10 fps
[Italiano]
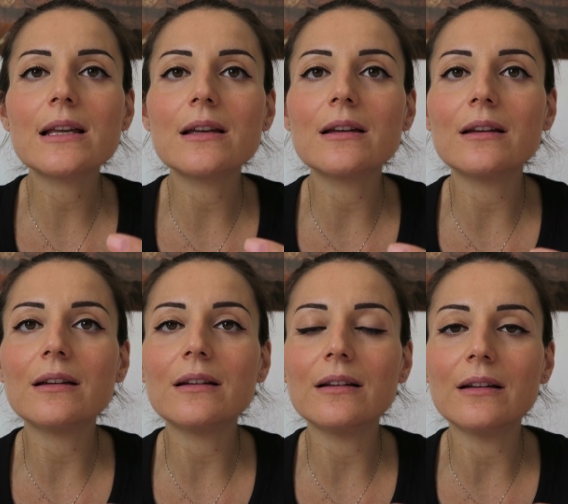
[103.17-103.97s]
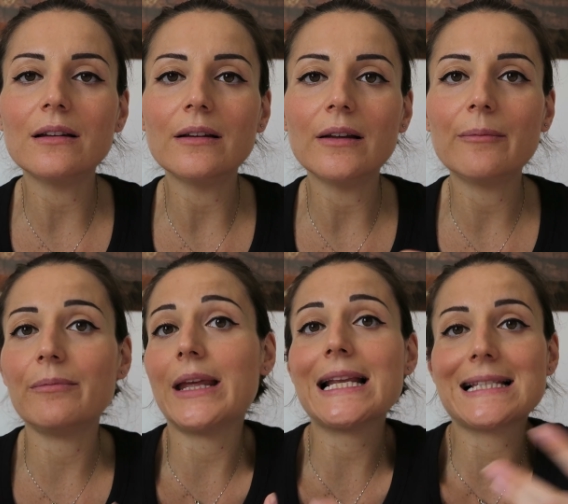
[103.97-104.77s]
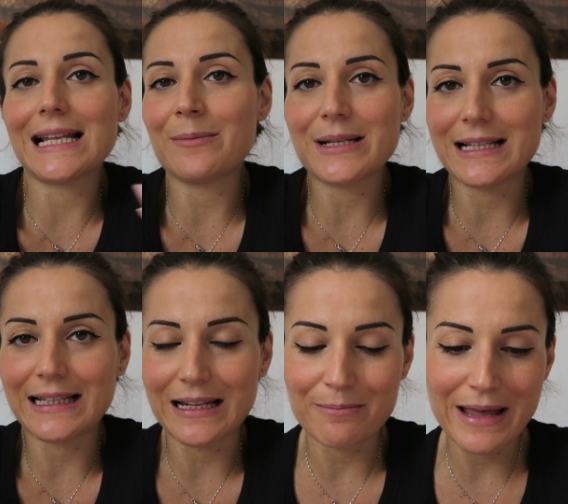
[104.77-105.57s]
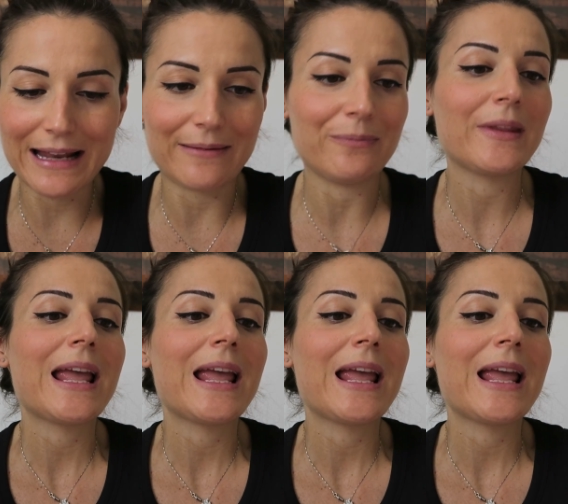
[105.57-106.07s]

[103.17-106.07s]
eh, era stata presentata bene.